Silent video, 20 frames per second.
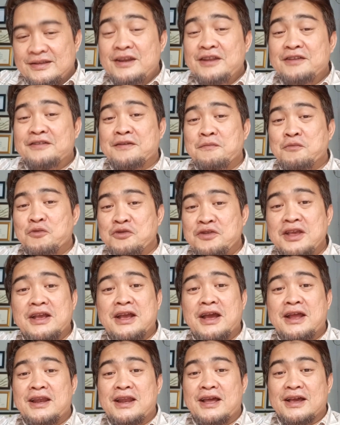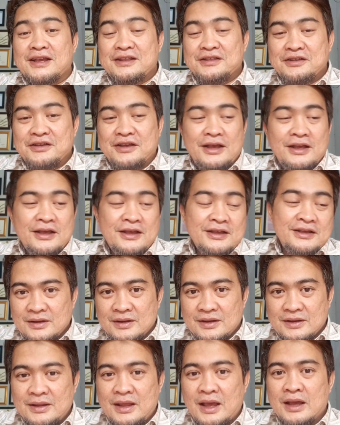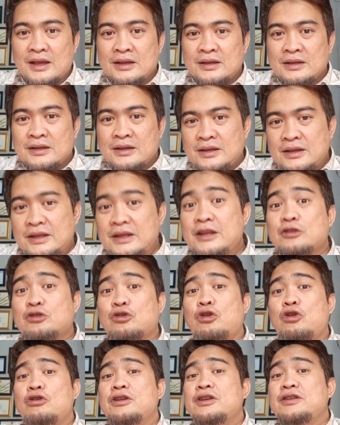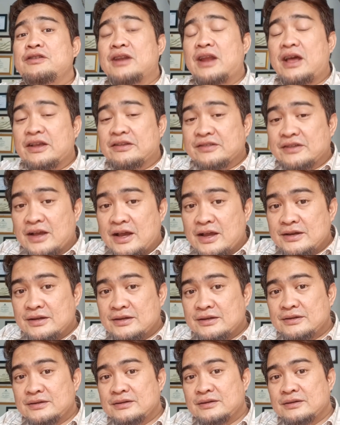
ya disembunyikan lah gitu ya nah ini tolong dijelaskan